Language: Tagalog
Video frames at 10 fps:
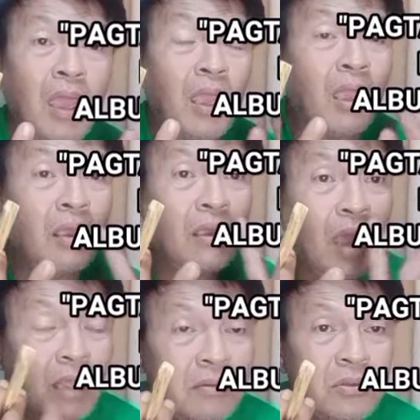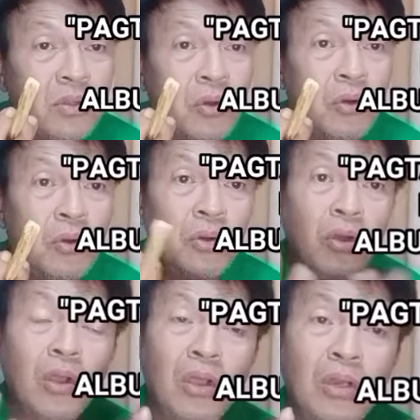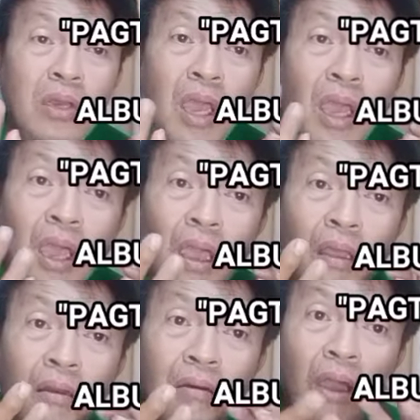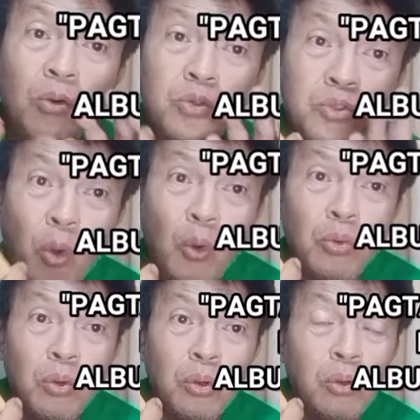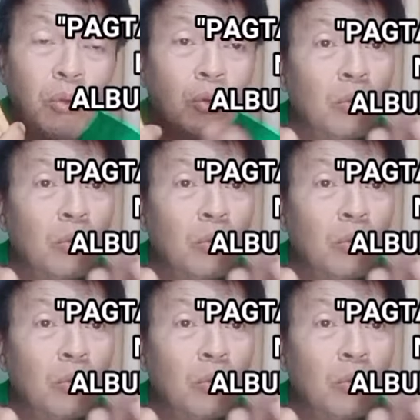na engkanto, na nausog,